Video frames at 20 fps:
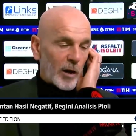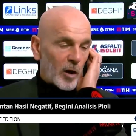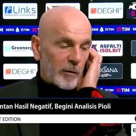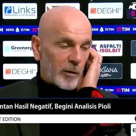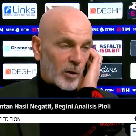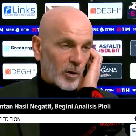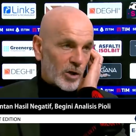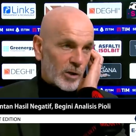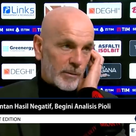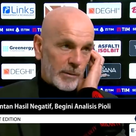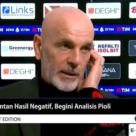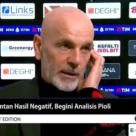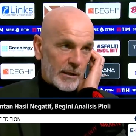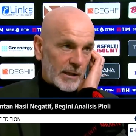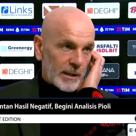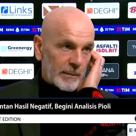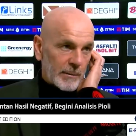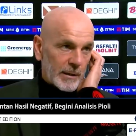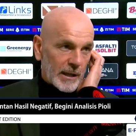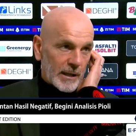AC Milan
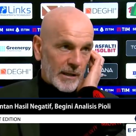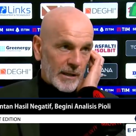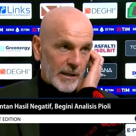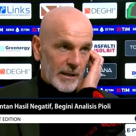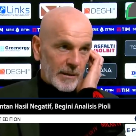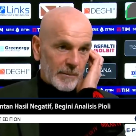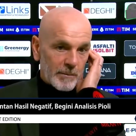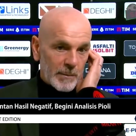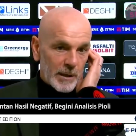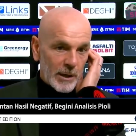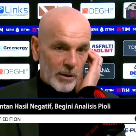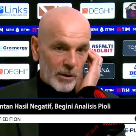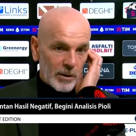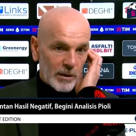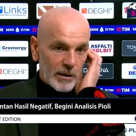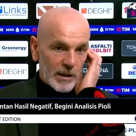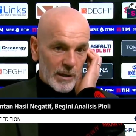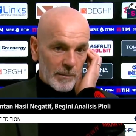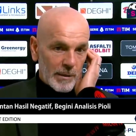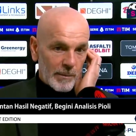Stefano Pioli
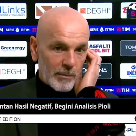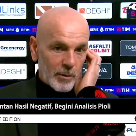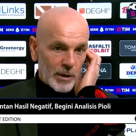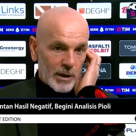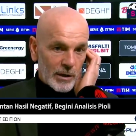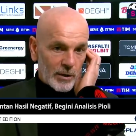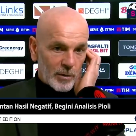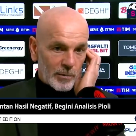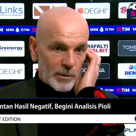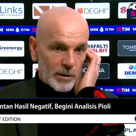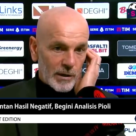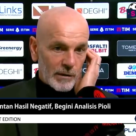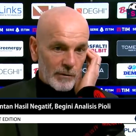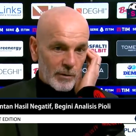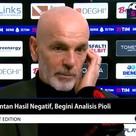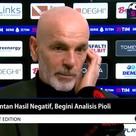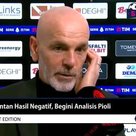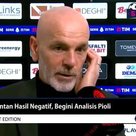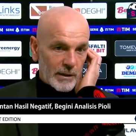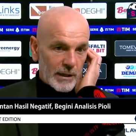membeberkan penyebab
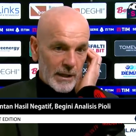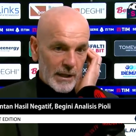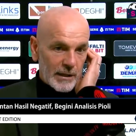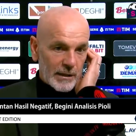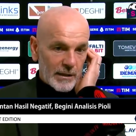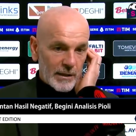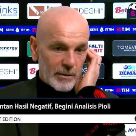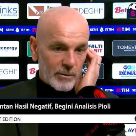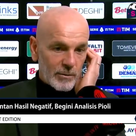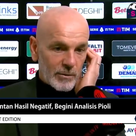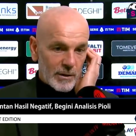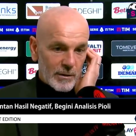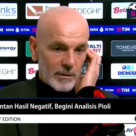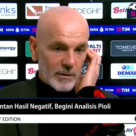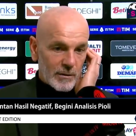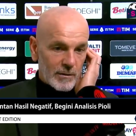penampilan buruk timnya